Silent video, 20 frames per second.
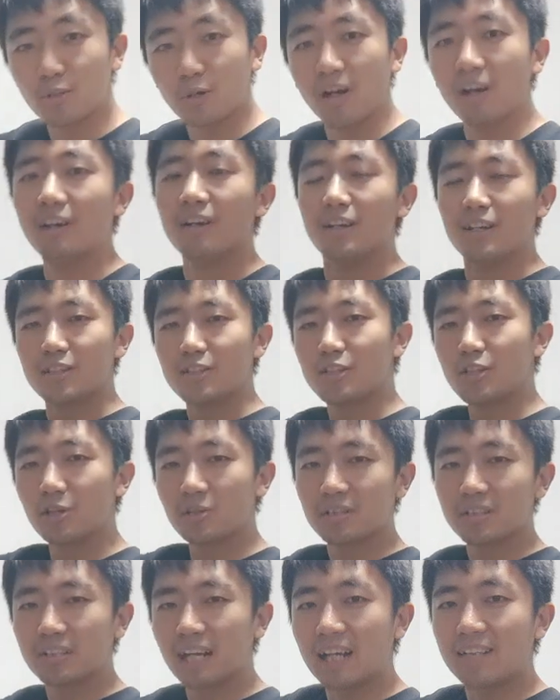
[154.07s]
错，
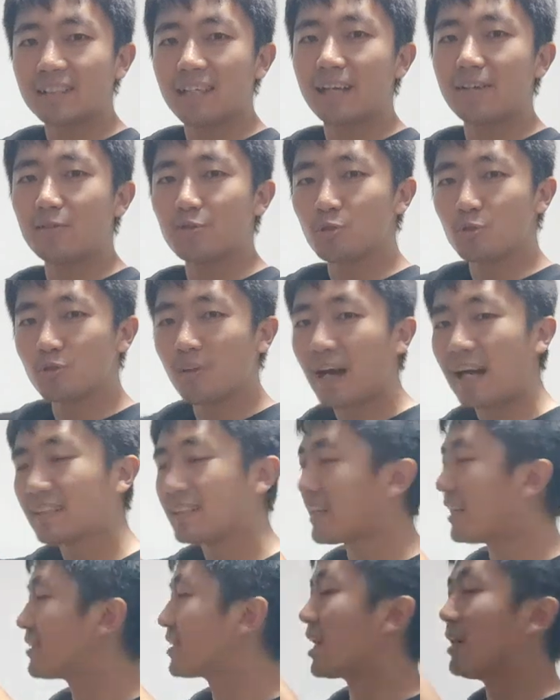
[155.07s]
就是当年女娲
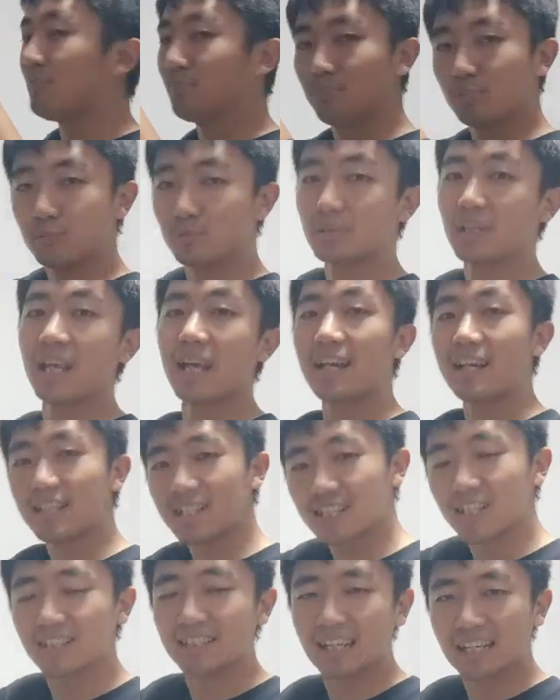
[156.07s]
娘娘补
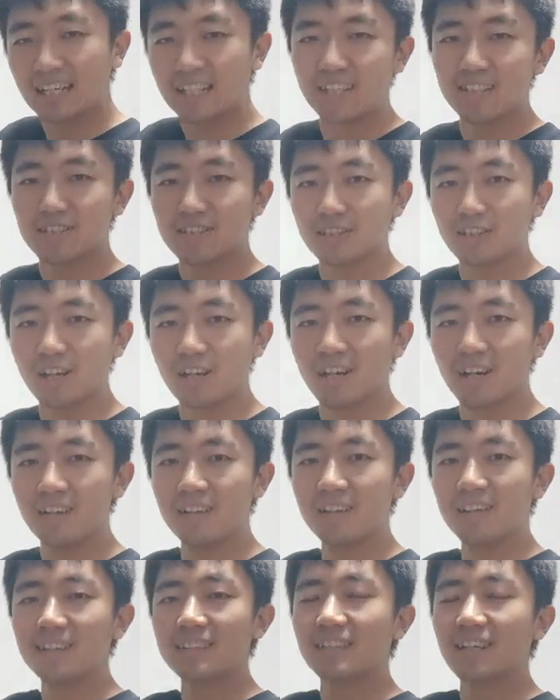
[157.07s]
天剩下来的石头。
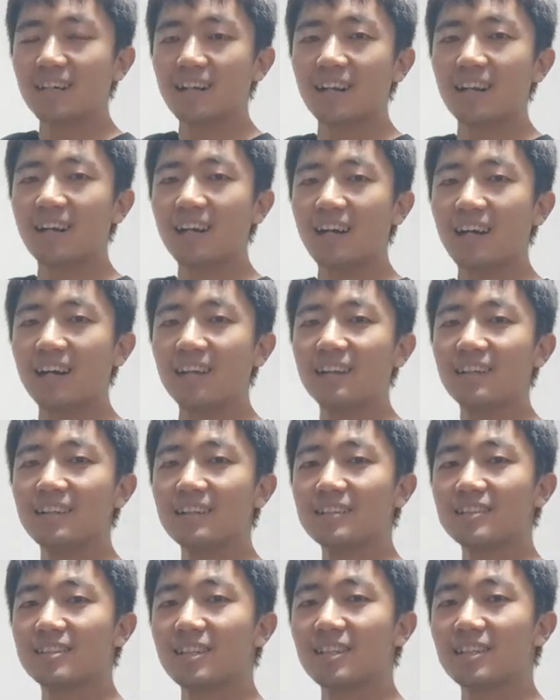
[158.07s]
当然了，
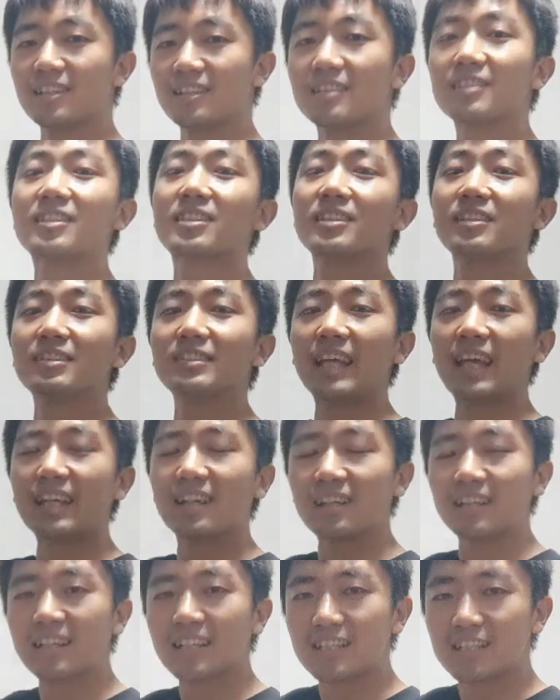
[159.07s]
这是
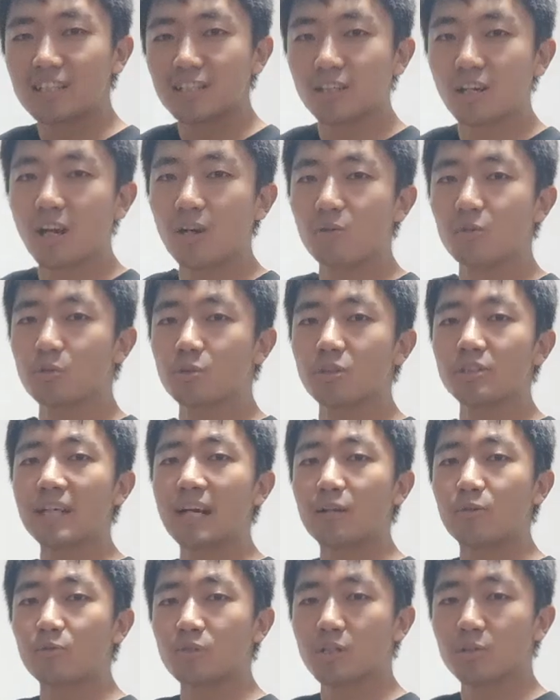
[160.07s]
哪个历史考古学
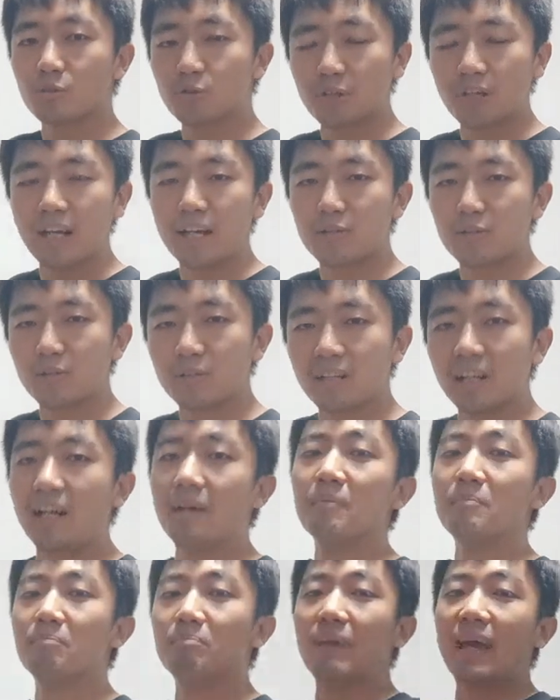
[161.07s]
家、古生物学家说的
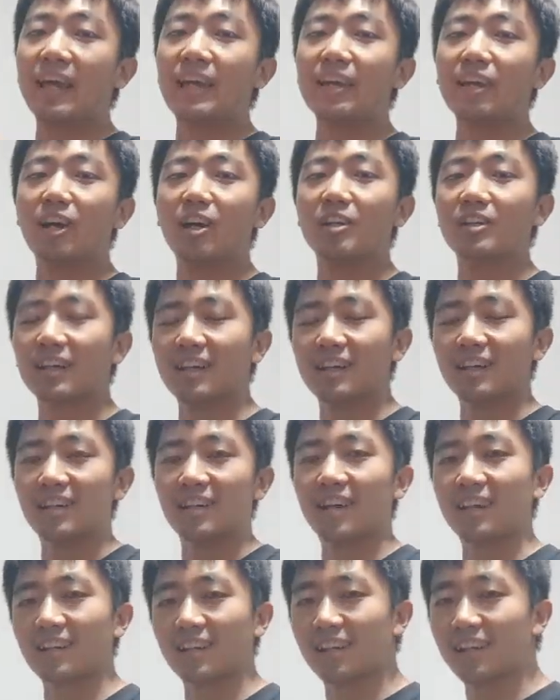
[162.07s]
呢？没有任
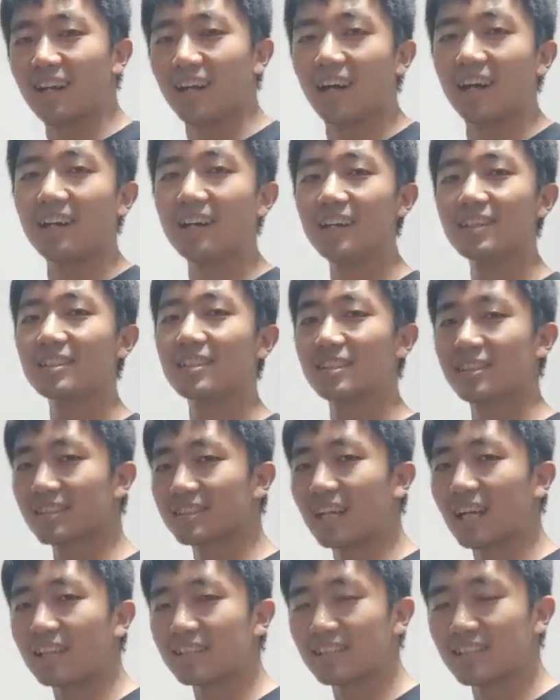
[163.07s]
何人啊，这是
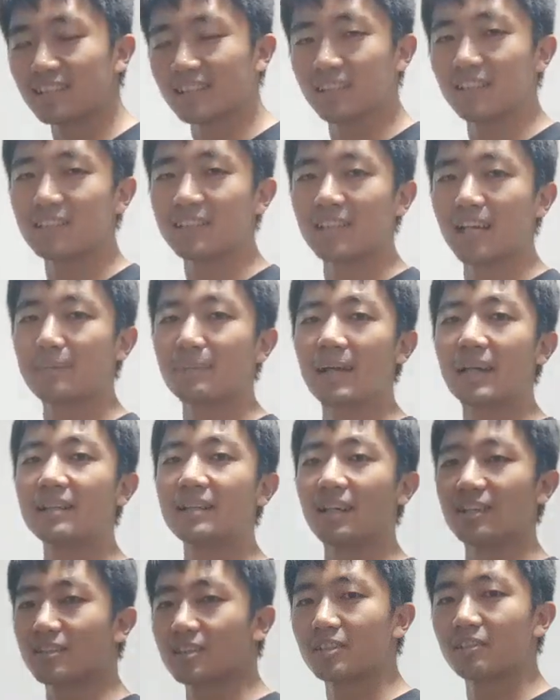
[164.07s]
当地人瞎编
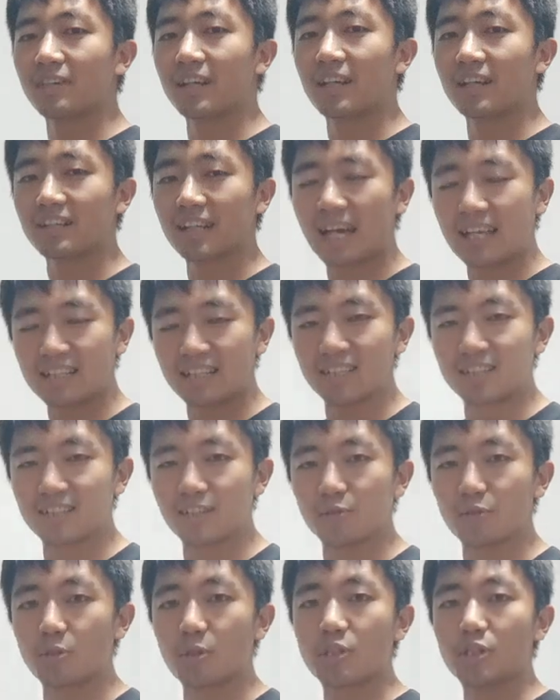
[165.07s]
的，这是为了盖这个
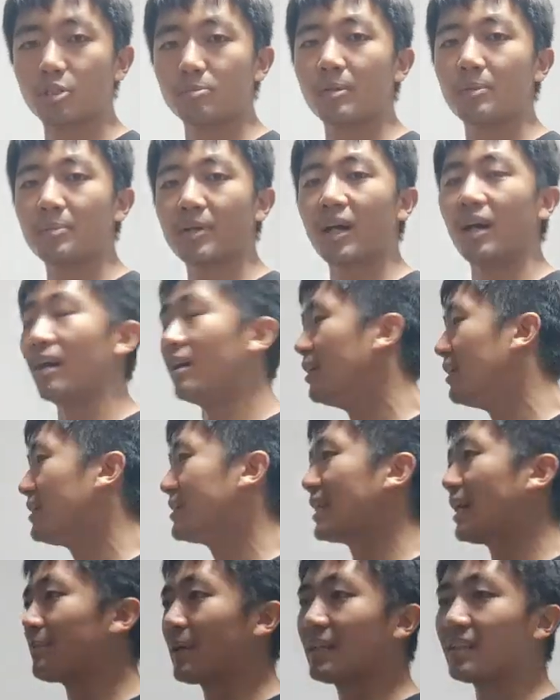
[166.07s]
景区收门票
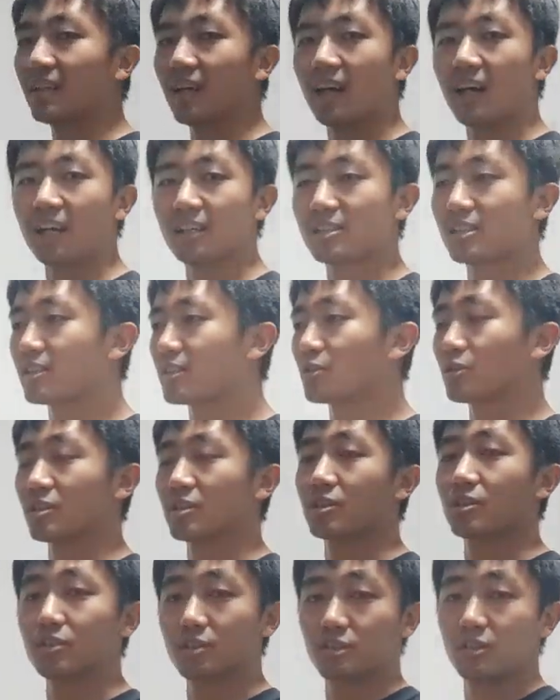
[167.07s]
瞎编的啊。这
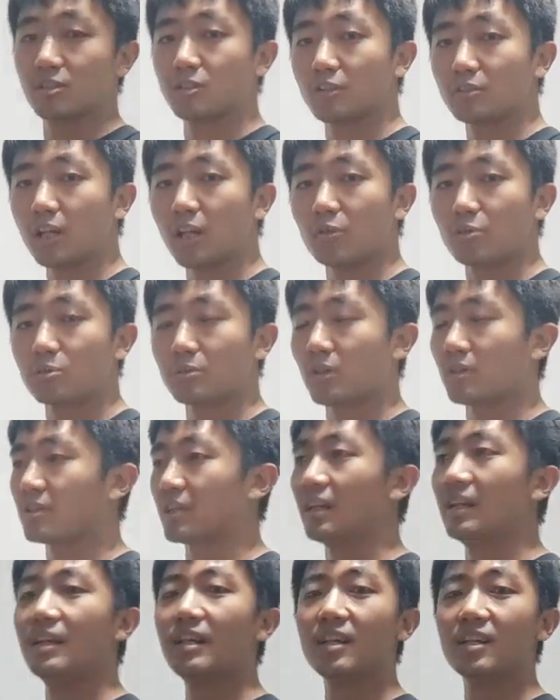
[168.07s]
石石头到处都是